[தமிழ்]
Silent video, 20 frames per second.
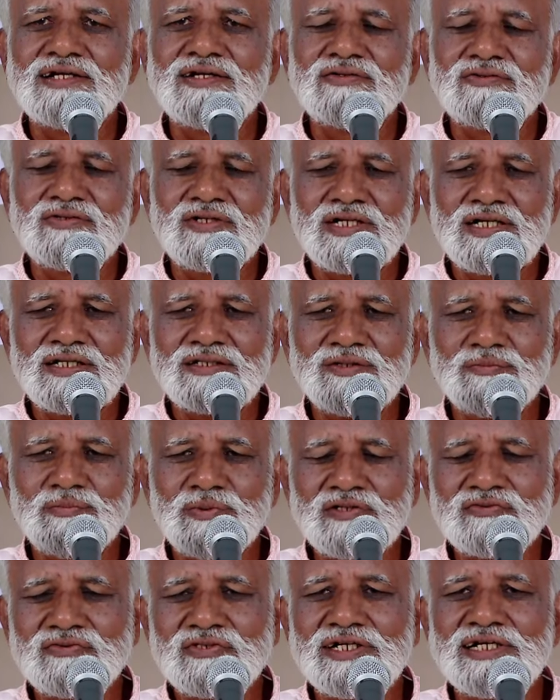என்னென்னு சொன்னால் அந்த
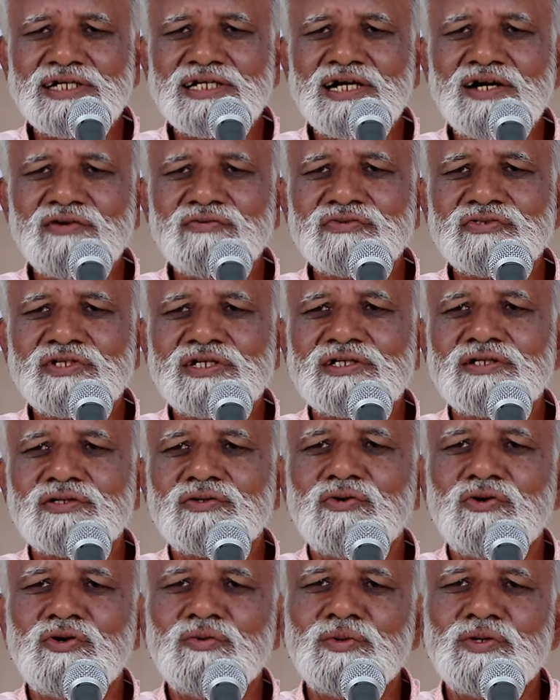ப்ரெசைடிங் ஆஃபீஸருக்கு
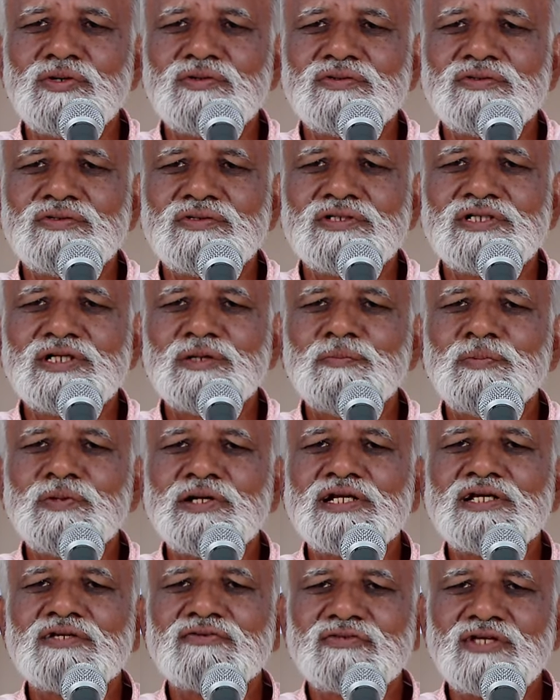கோபம்
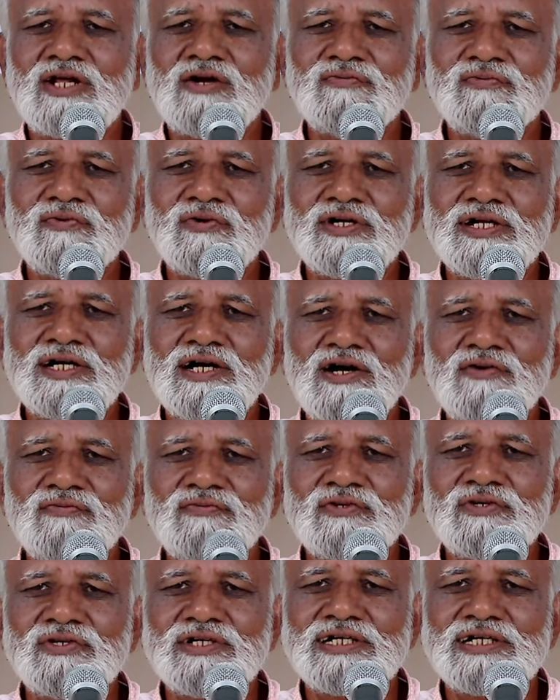எப்படி நீ செல்ஃபோனை ஆஃப் பண்ணி